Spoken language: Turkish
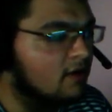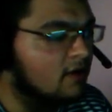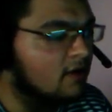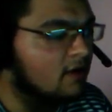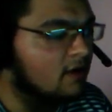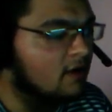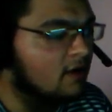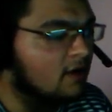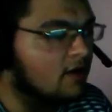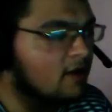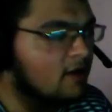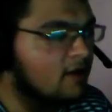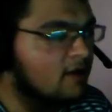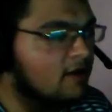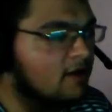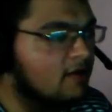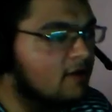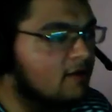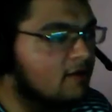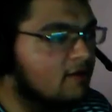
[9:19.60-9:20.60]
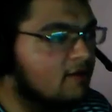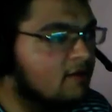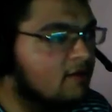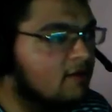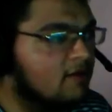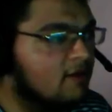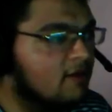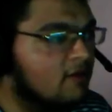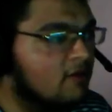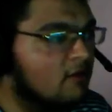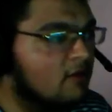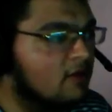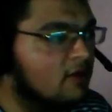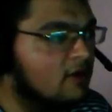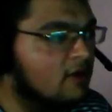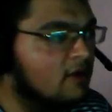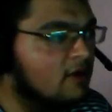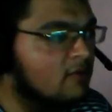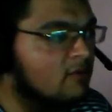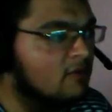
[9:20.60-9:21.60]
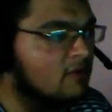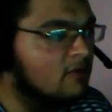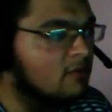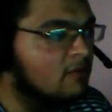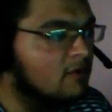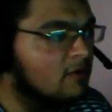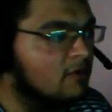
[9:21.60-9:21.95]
Alel. Teşekkür ederim canım.